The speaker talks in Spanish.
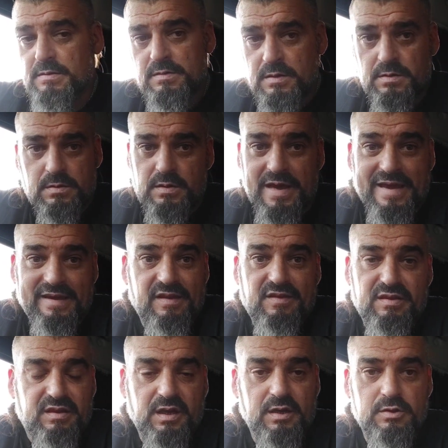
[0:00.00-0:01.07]
No, hay que
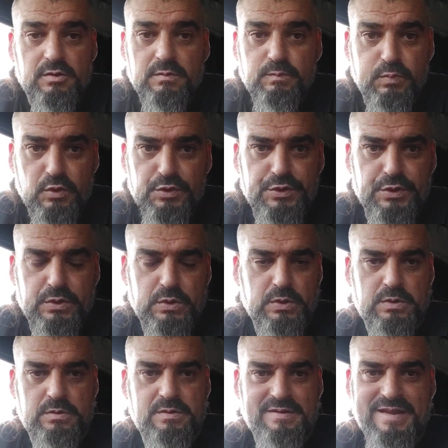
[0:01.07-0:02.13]
decirlo, punto.
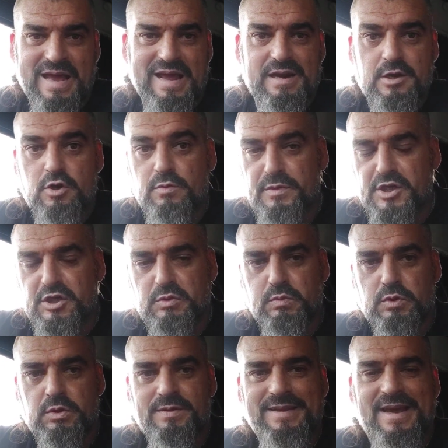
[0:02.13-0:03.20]
Da lo
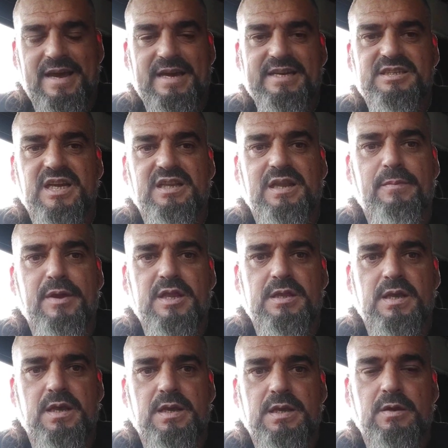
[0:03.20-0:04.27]
mismo, da
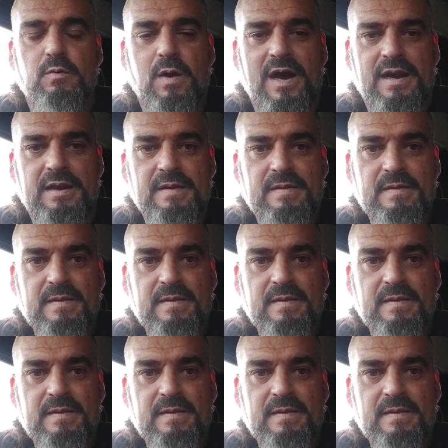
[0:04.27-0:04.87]
exactamente igual.